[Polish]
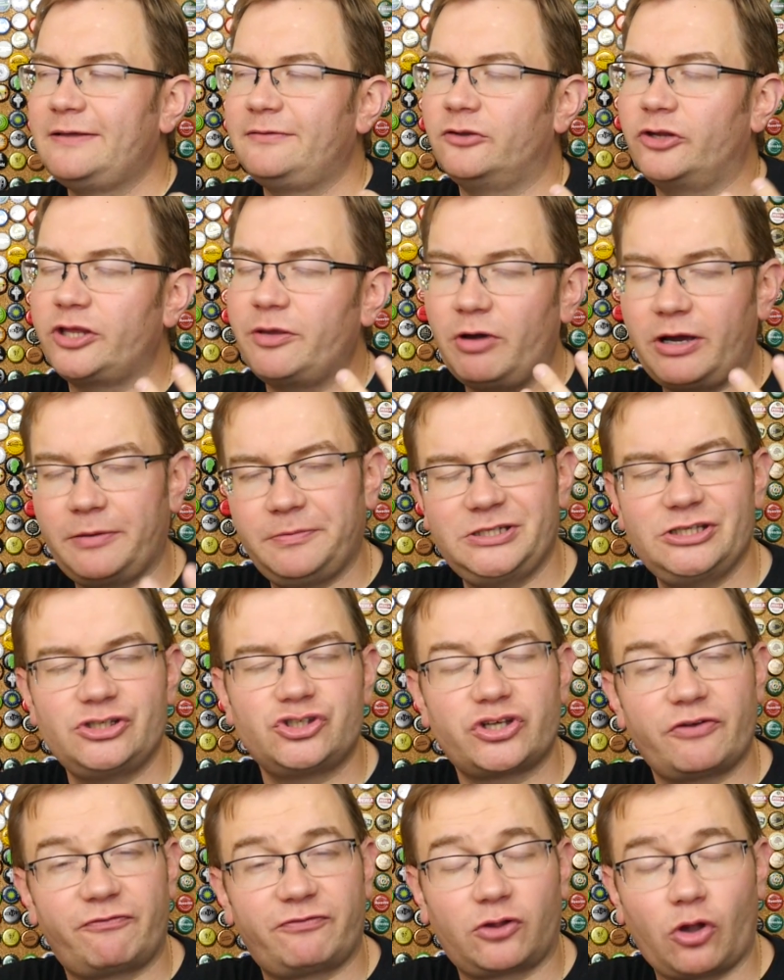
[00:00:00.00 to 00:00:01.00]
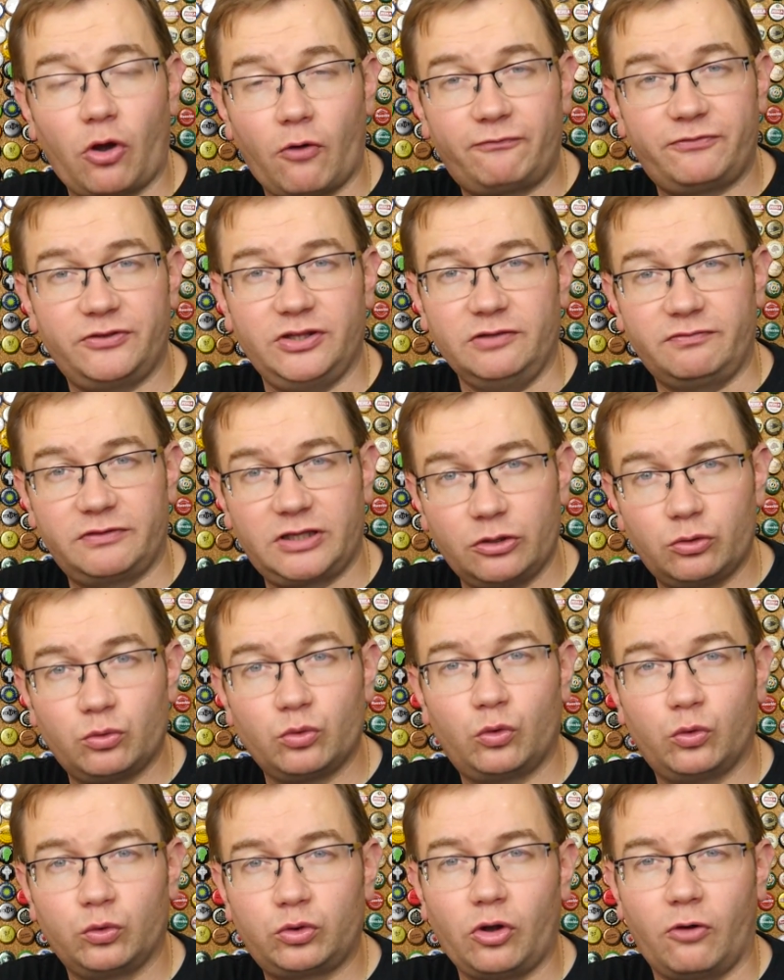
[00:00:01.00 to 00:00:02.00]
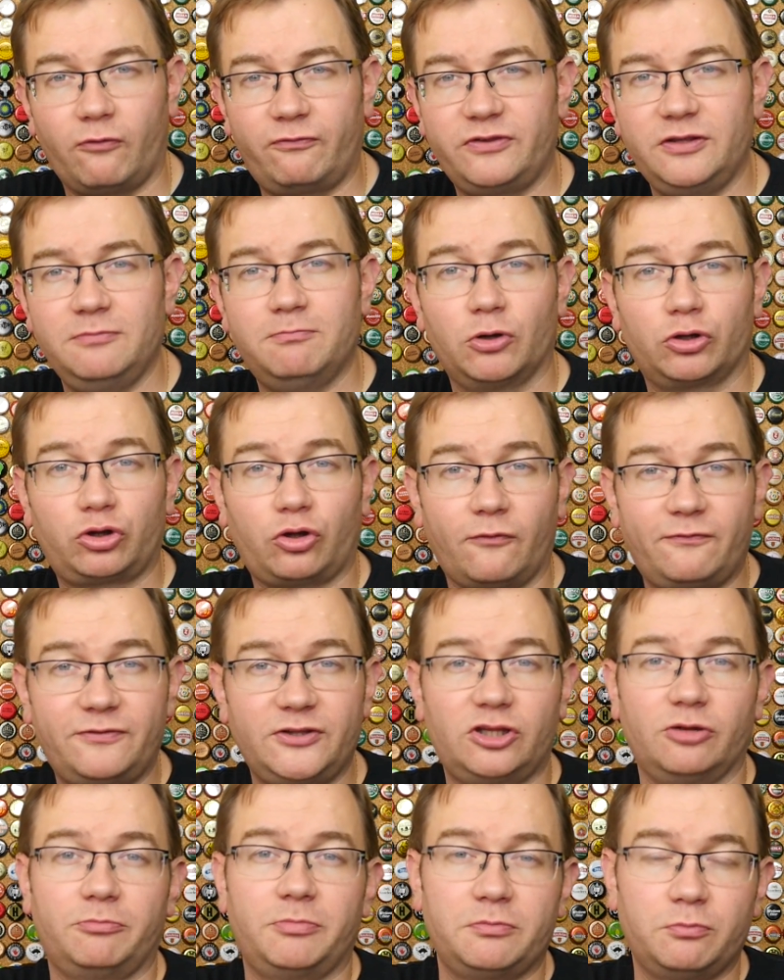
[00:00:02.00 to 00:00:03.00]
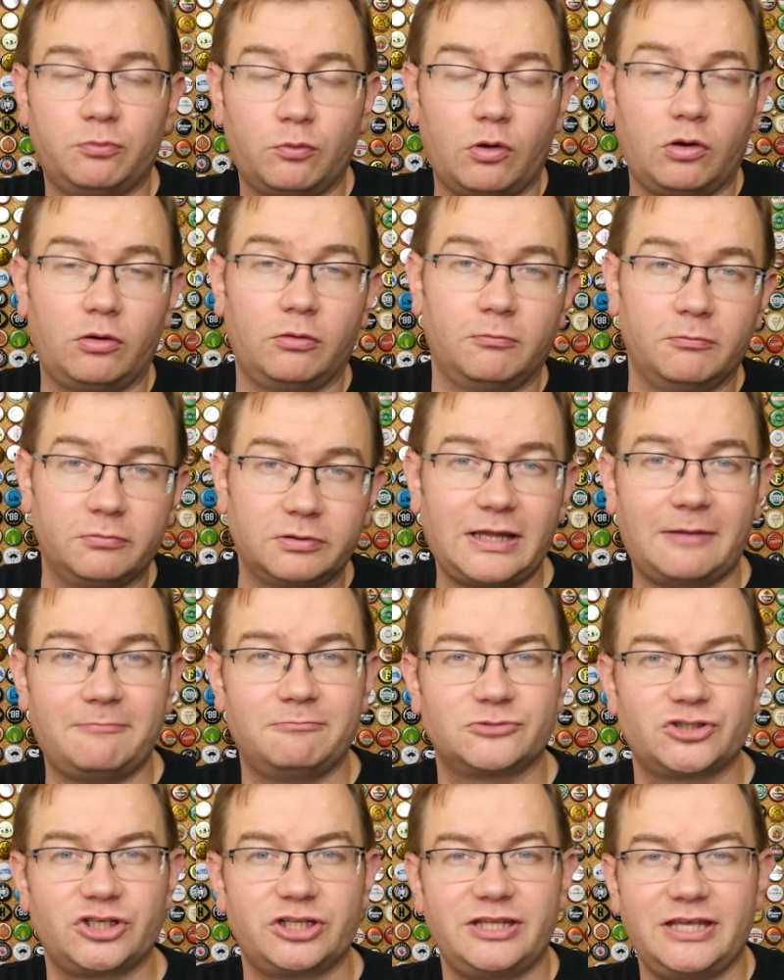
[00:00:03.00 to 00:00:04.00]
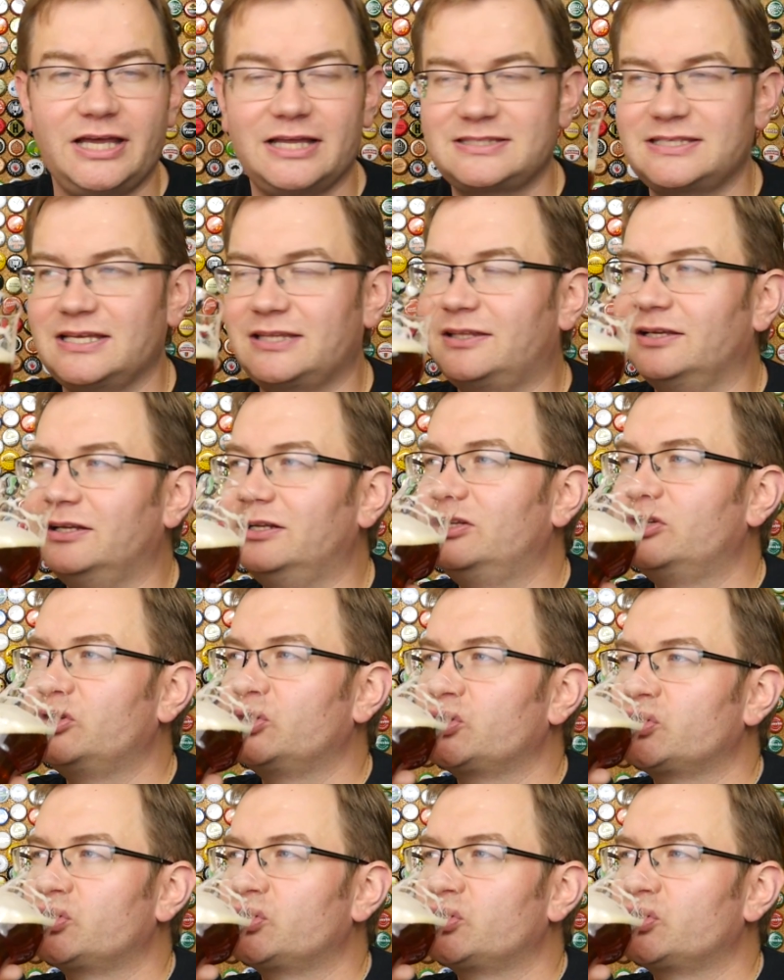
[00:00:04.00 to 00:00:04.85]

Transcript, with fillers: No nie mogę powiedzieć, że w tofi, w kierunku tofi, bo tofi to by było tam, że diacetyl.